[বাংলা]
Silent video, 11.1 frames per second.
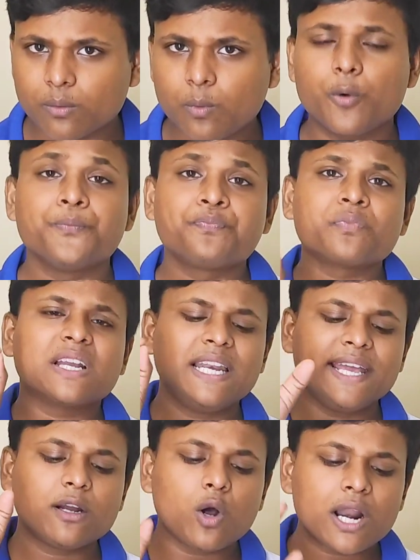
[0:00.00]
দেবো
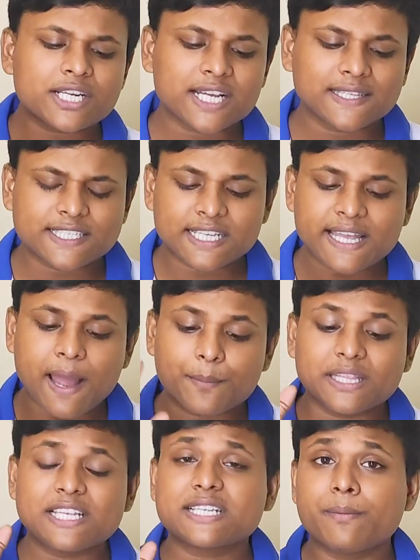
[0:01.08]
ক্লিক করার সাথে সাথে
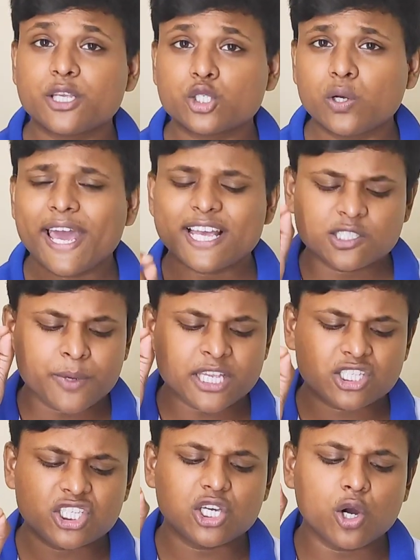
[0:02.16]
আপনাদের সামনে চলে আসবে
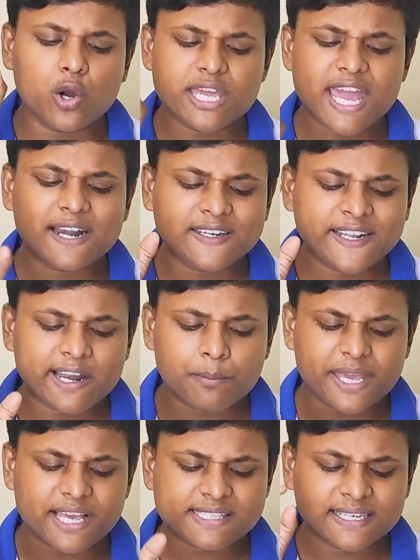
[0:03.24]
জিও এয়ারটেল
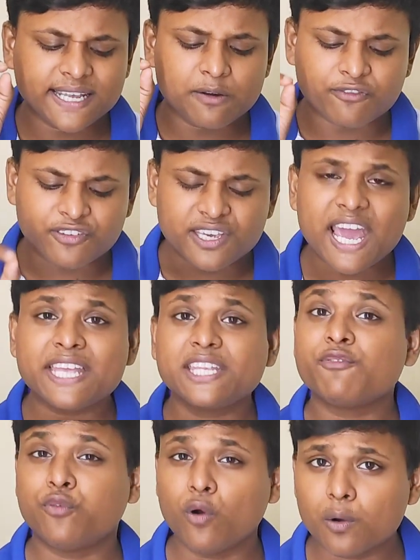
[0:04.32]
বিএসএনএল ভিআইতে
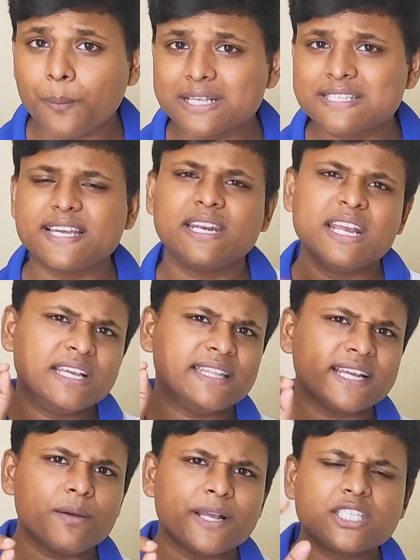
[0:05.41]
ফোর পার্সেন্ট
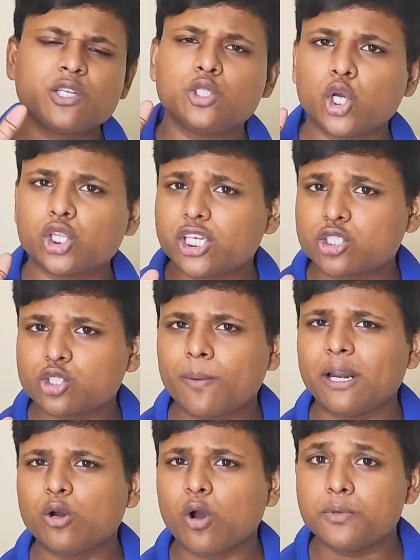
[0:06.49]
দেখতে পাচ্ছেন যথেষ্ট
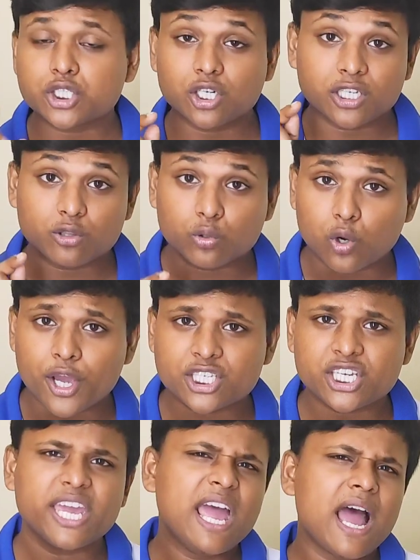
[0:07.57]
ভালো কমিশন কিন্তু
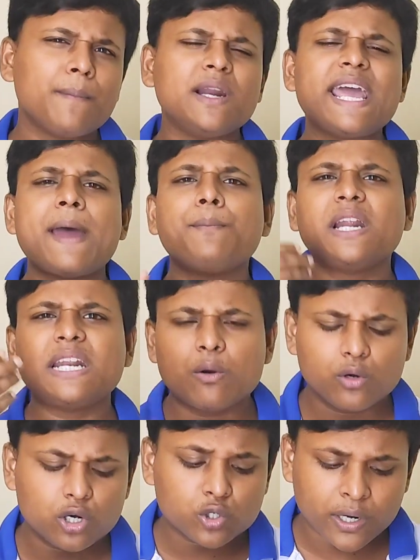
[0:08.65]
রয়েছে আপনারা অ্যাপটা
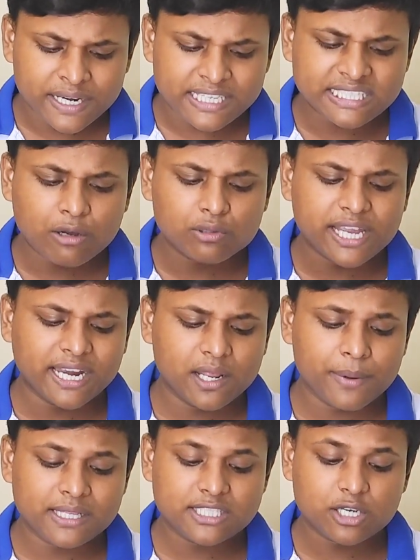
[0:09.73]
ডাউনলোড করে নিজেরাও দেখে
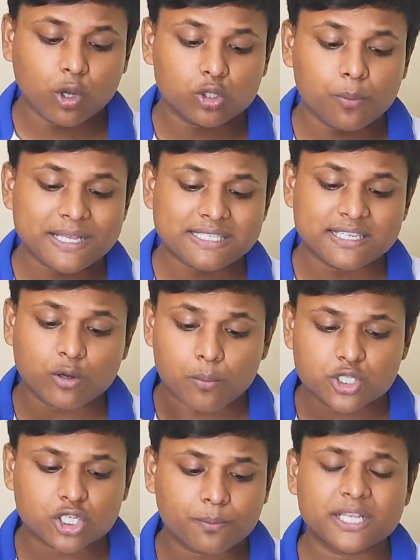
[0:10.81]
নেবেন যে কত পার্সেন্ট
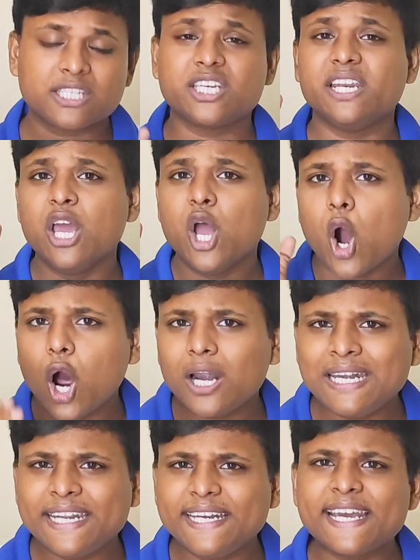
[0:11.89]
কমিশন পাচ্ছেন অল
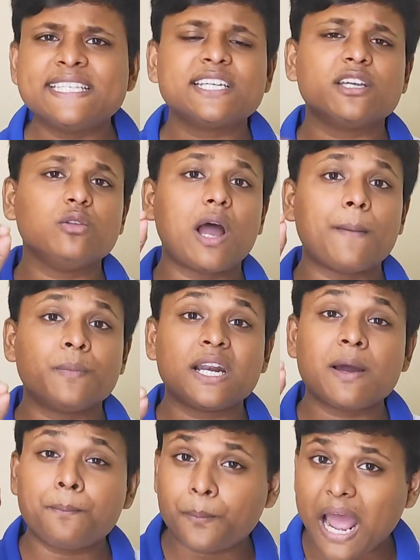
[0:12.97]
ডিটেলসে কিন্তু আপনারা
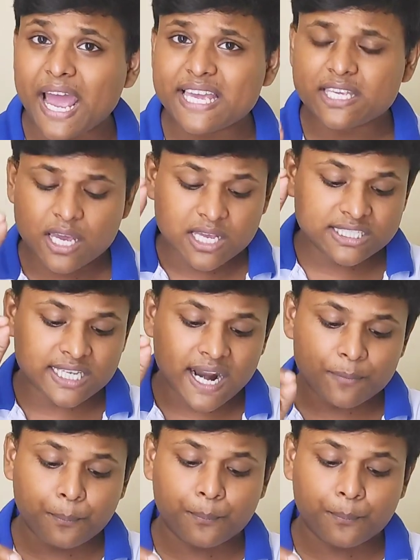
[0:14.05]
প্রায় চার